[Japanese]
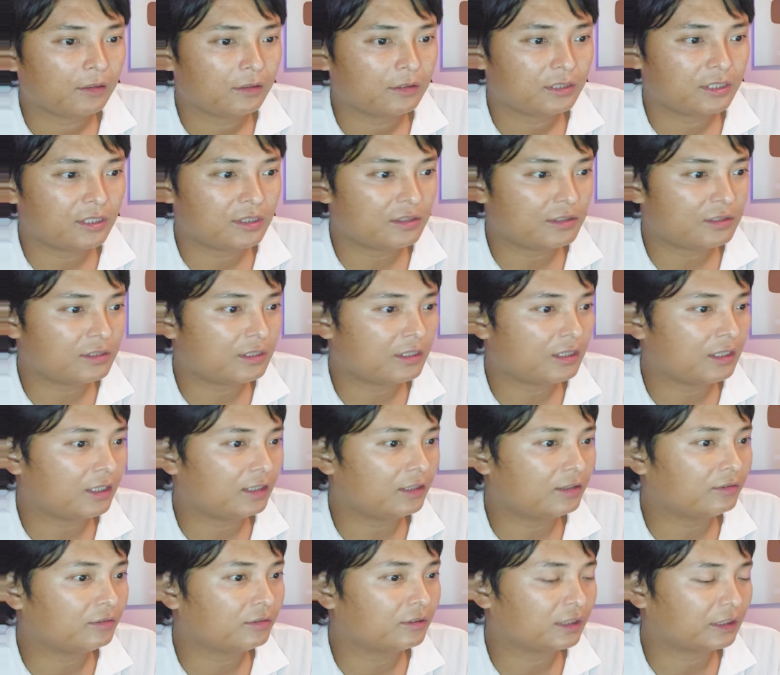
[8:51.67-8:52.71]
全然あり
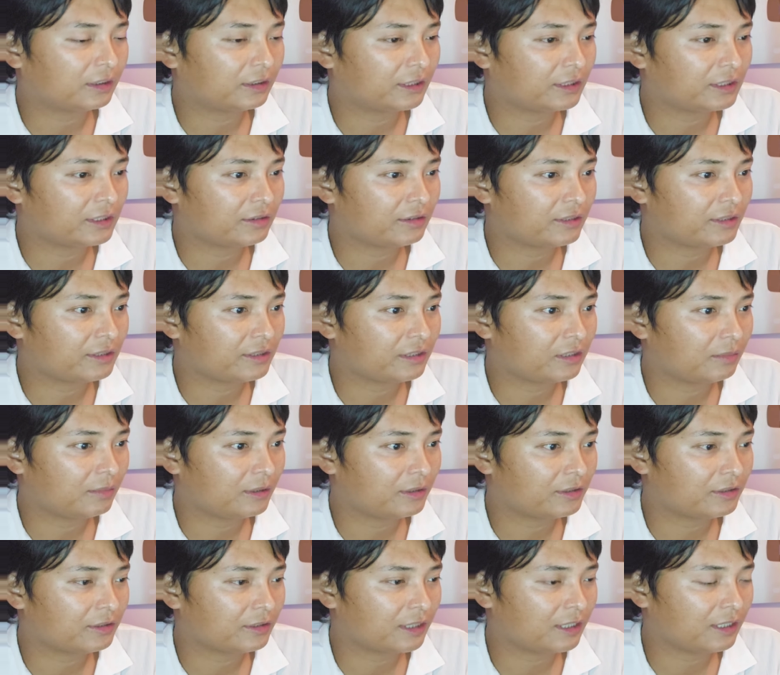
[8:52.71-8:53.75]
得る形はしてま
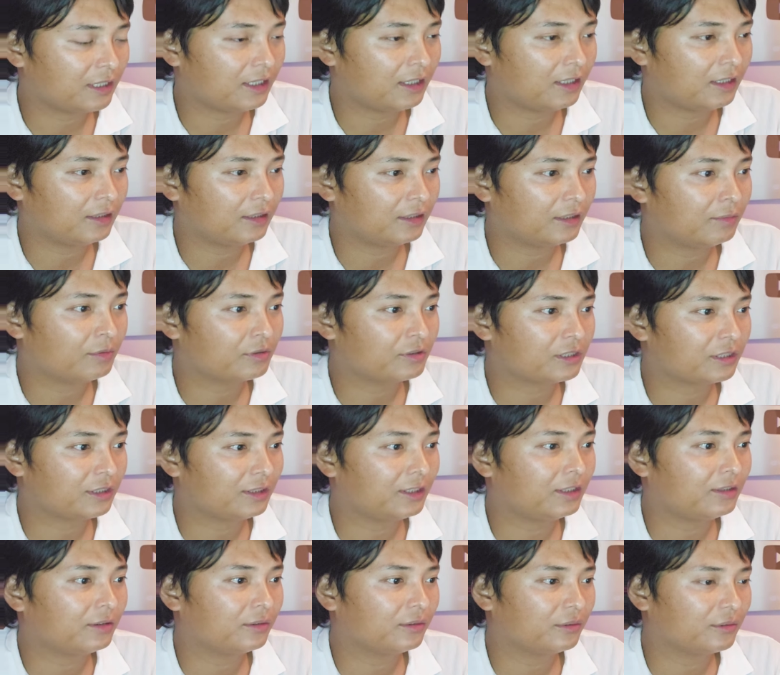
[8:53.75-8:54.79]
すが、でも
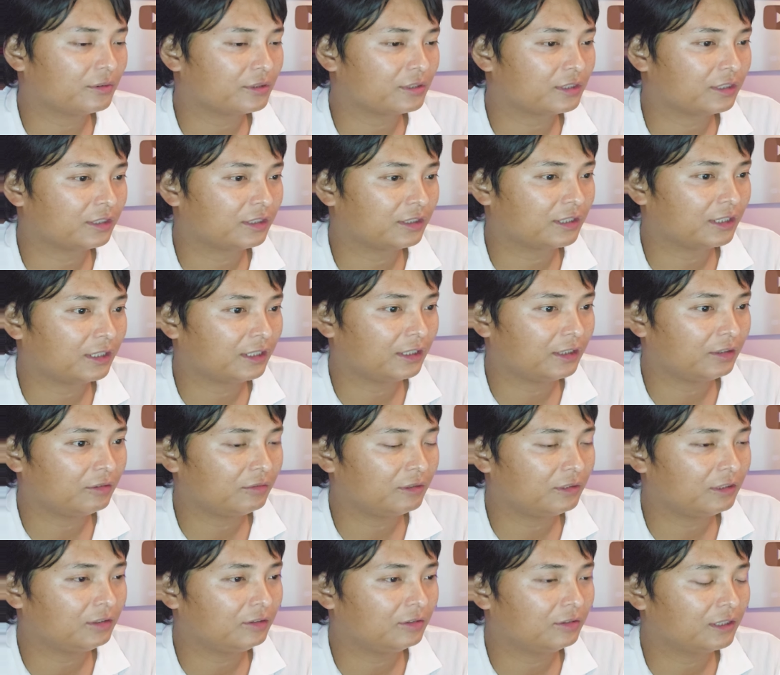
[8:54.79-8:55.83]
チャンネルをしっかり
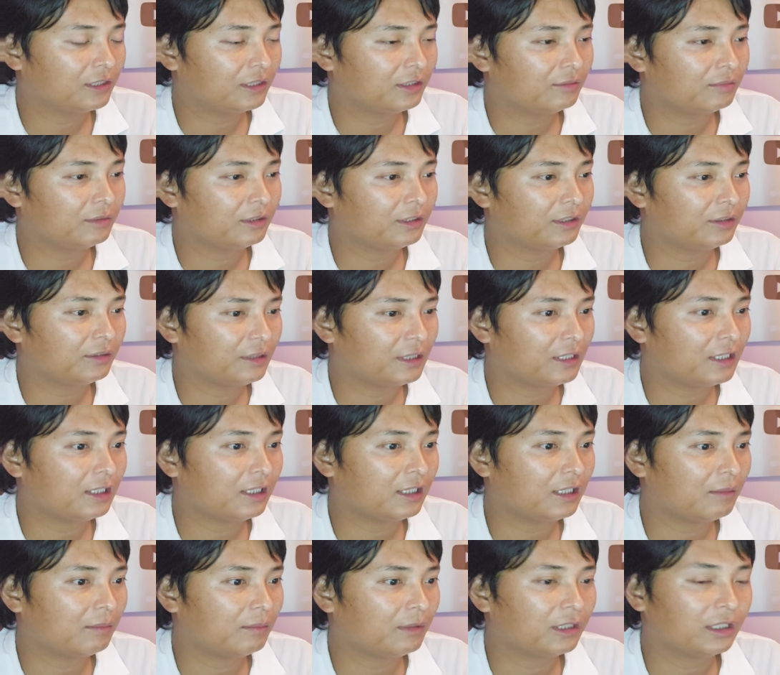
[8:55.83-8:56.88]
上に抜けるまで
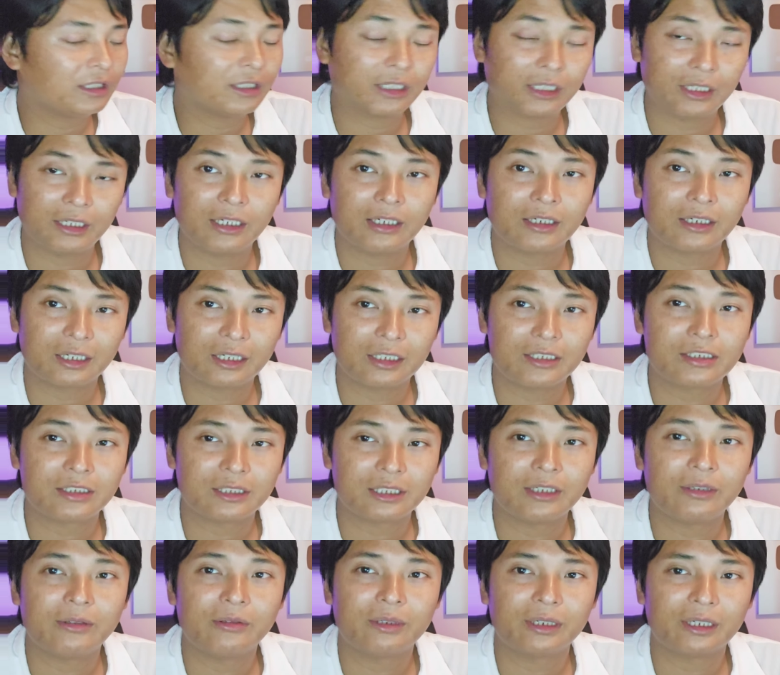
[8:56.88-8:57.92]
はあんまりね、楽観し
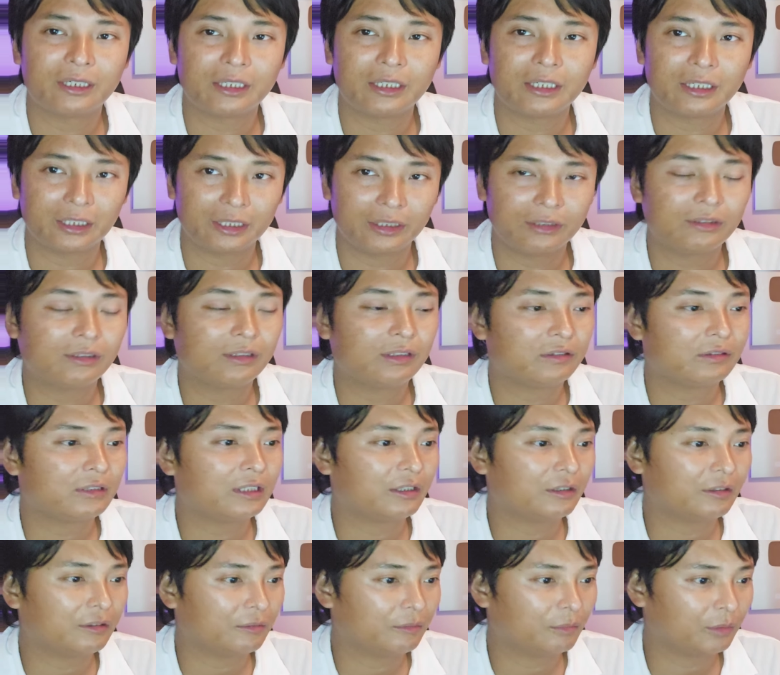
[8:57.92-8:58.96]
ない方がいいかなというの
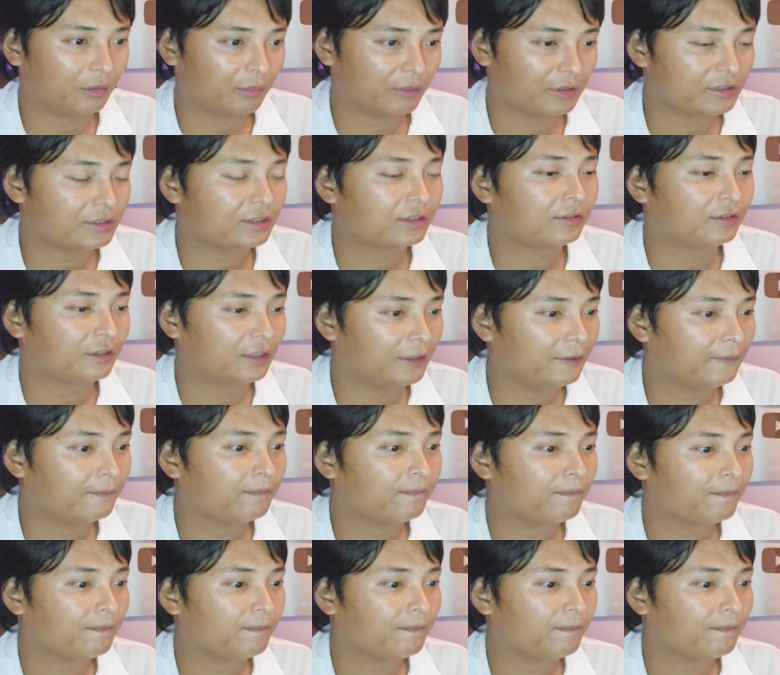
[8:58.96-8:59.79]
は思いますけどね。